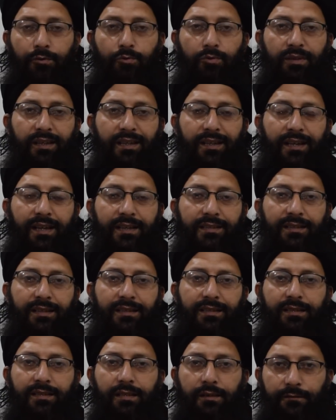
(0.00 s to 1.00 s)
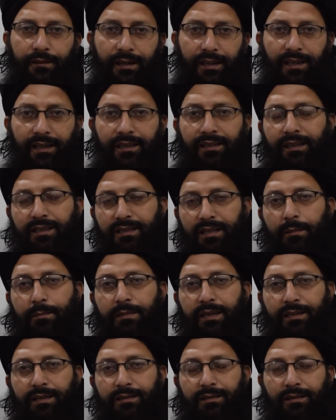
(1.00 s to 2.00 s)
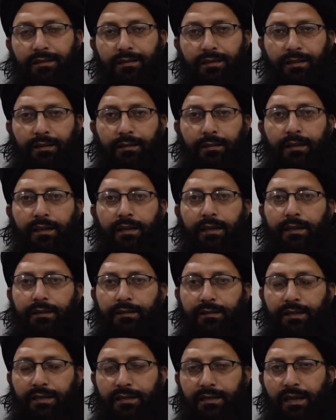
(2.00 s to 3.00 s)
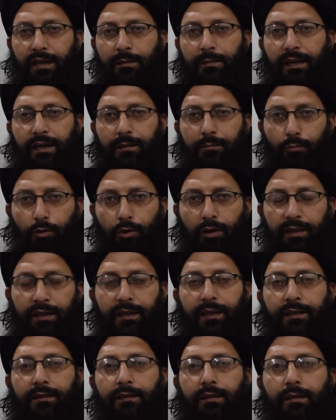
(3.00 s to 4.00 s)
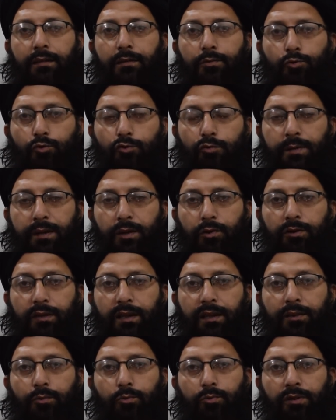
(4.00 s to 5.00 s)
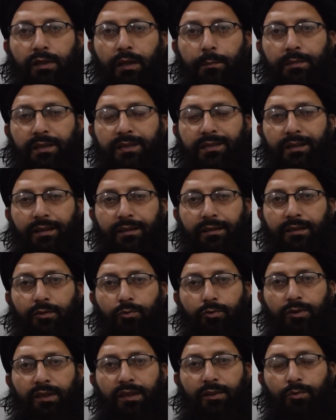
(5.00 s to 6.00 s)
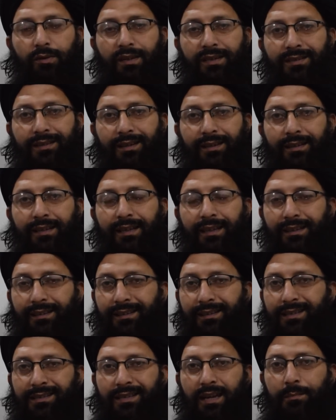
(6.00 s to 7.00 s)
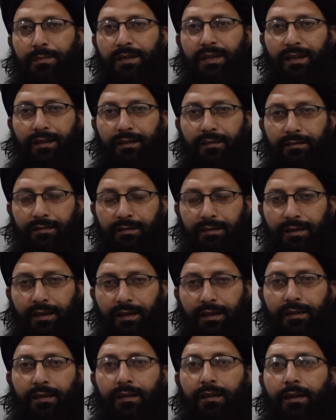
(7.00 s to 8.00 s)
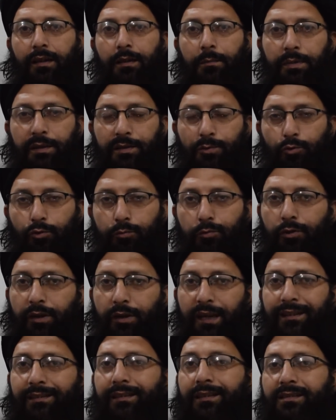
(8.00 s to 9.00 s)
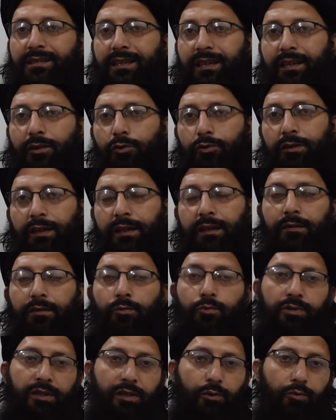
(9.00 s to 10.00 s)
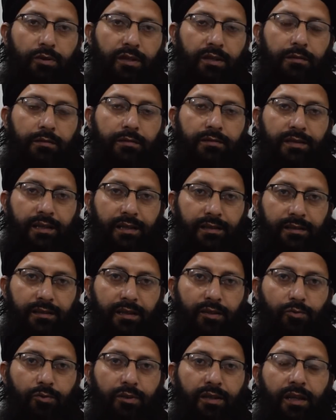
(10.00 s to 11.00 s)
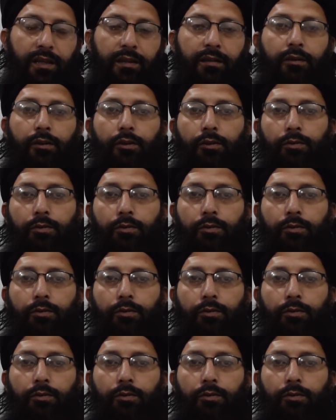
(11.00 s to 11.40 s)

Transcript: तो इनकी हैसियत सिर्फ एक इंतज़ामी हैसियत है जिस तरह हमारे मुल्क के अंदर सूबे होते हैं तो उनकी अपनी सरहदें होती हैं तो ये सरहदें इंतज़ामी हैं ठीक है फिर सूबों के अंदर ज़िले होते हैं तो ज़िलों की सरहदें होती हैं